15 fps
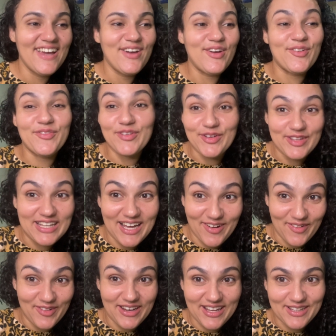Eu fico na
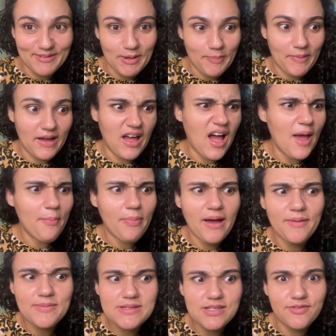orelha do meu pai. Ah, pai,
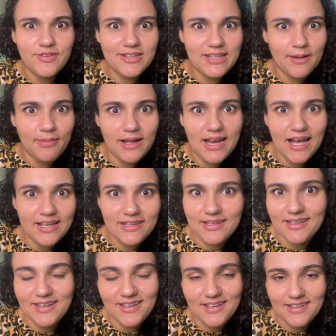por que você não veio trabalhar
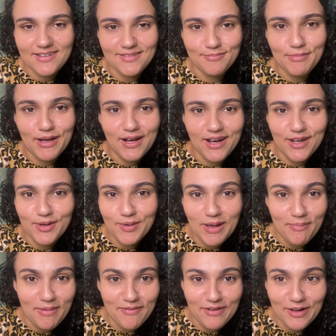aqui? Mecânico é
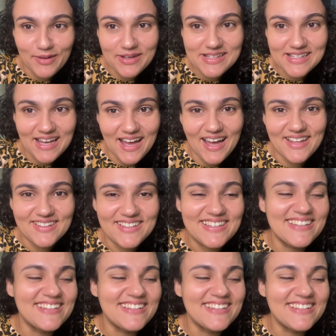bem valorizado.